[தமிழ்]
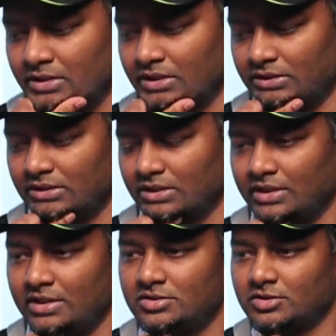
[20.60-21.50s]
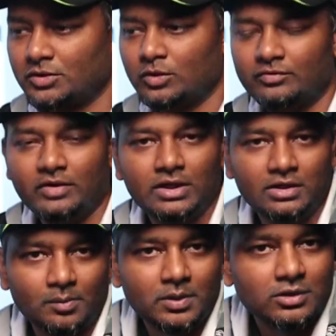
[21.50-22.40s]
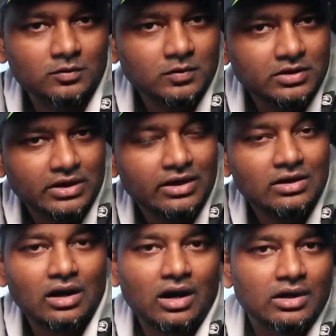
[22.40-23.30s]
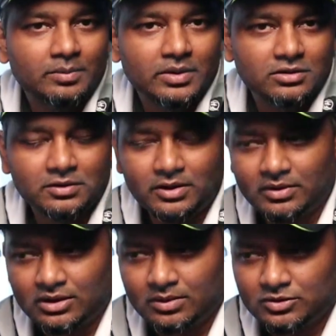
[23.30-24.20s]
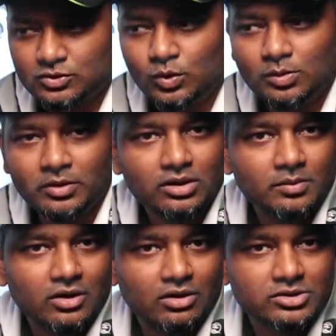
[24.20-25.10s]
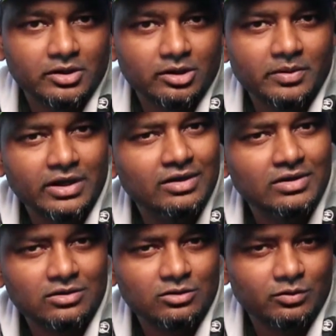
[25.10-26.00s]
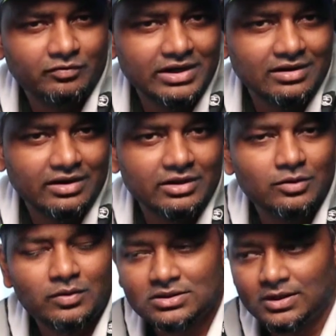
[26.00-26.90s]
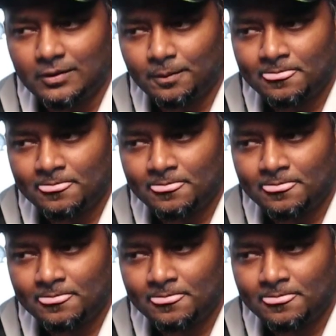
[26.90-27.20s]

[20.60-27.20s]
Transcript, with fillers: இந்த இன்செக்யூர்ட் ஃபீலிங் அப்படின்றது வந்து எங்கே ஆரம்பிக்குது தெரியுமா நம்ம ஸ்கூல் படிக்கிறப்ப காலேஜ் படிக்கிறப்ப எங்கே வேணாலும் இருக்கட்டும் வீட்டில் ஏதோ ஒரு இடத்துல